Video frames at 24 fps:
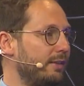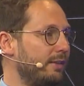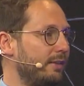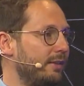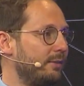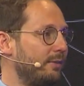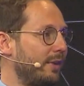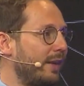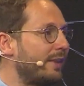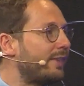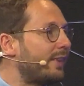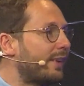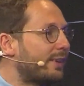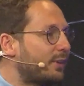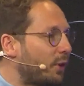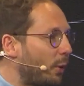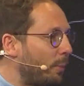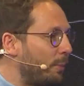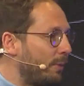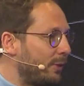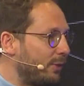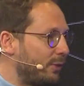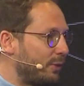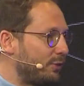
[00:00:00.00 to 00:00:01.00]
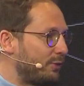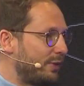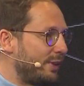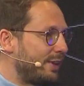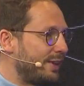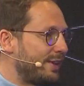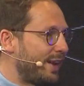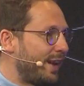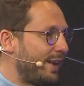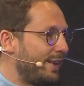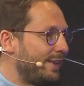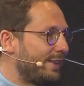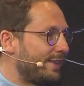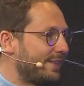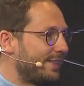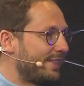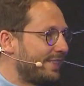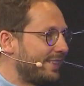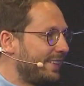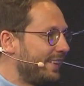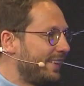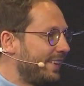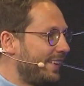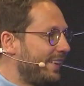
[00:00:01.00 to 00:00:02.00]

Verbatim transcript: weil es halt doppelt so viel knallt. Perfekt.